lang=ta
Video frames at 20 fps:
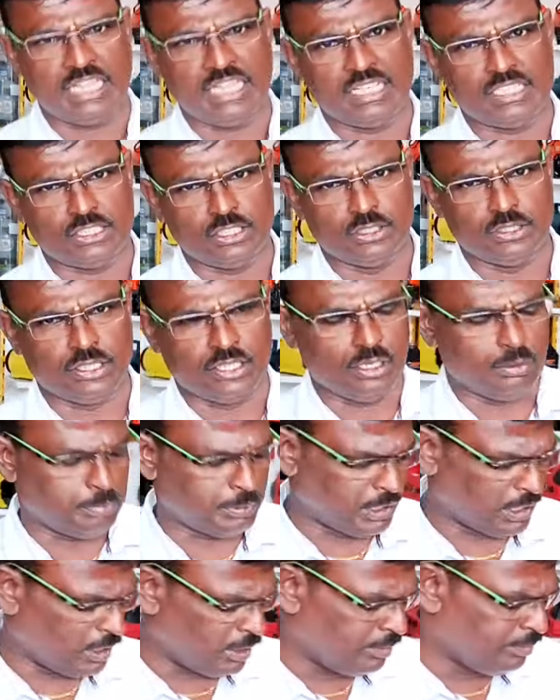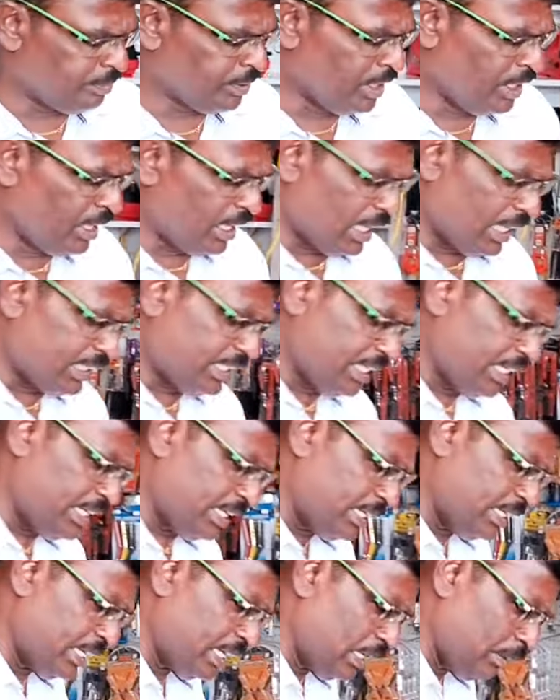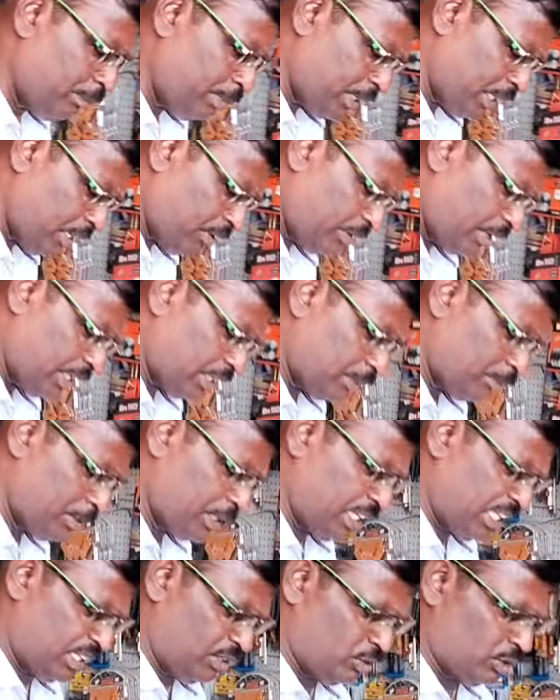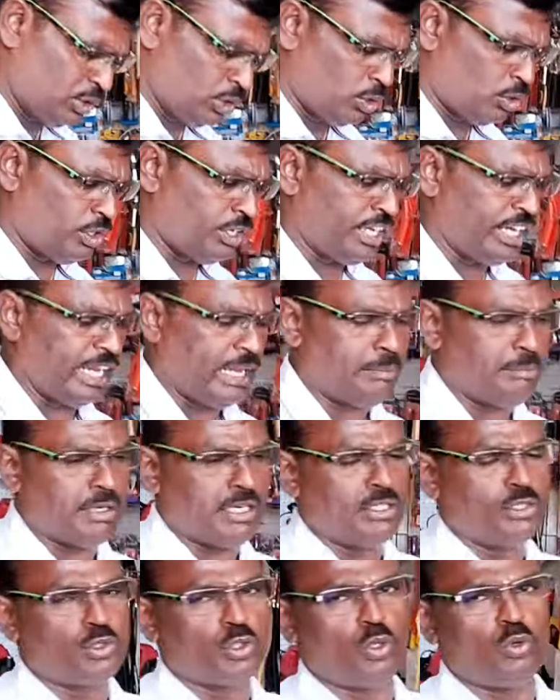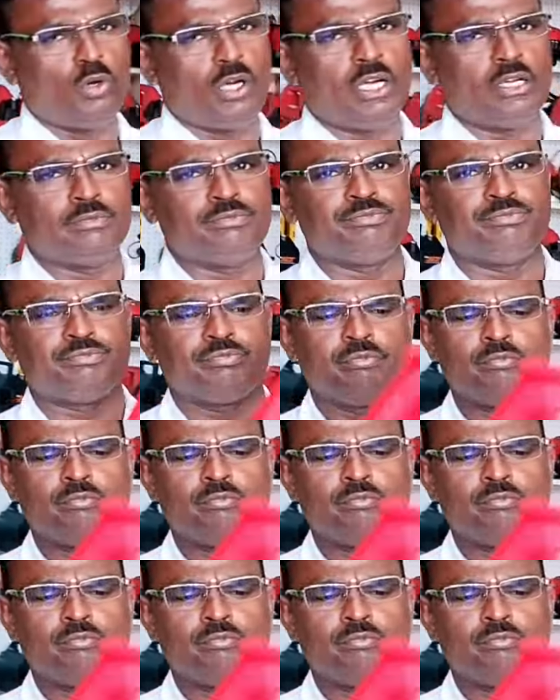எல்லா இடத்துக்கும் ட்ரில் பண்ணலாம் அதே ட்ரில் பண்ணுற வேலை தான் பட் இது வந்து ரோட்ரி ஹேமர்னு சொல்லுவாங்க